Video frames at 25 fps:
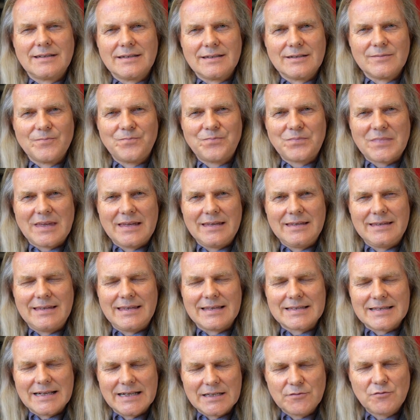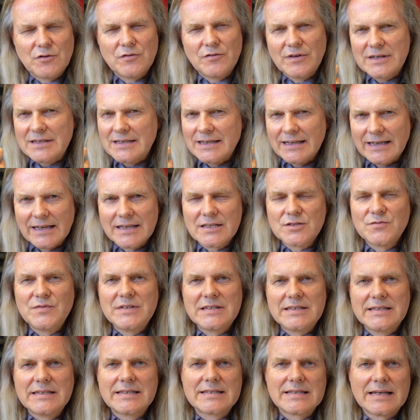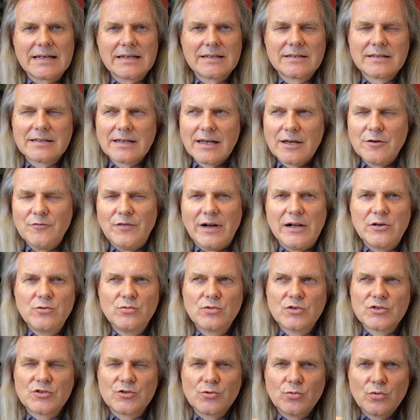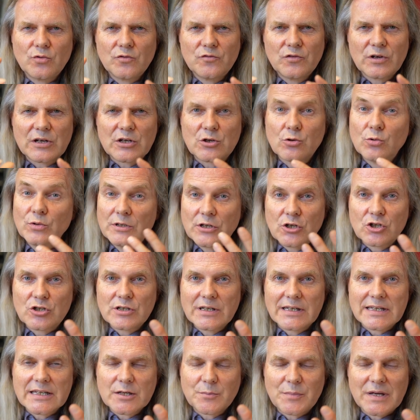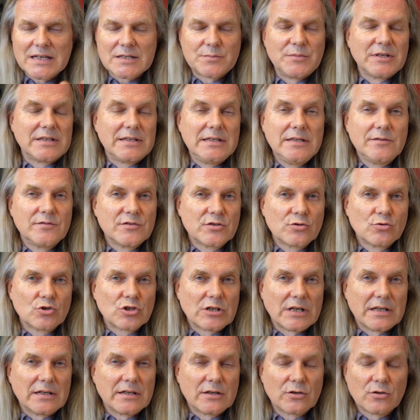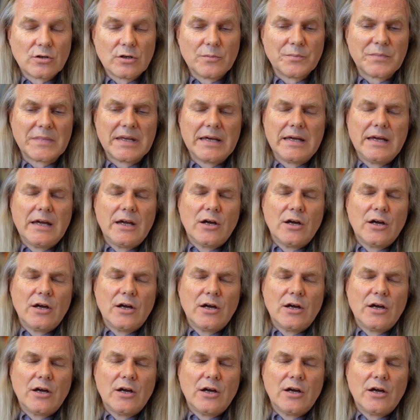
Ähm, das halte ich für wirklich eine ganz wichtige Sache, weil nur so wirklich unterschiedliche Perspektiven zustande kommen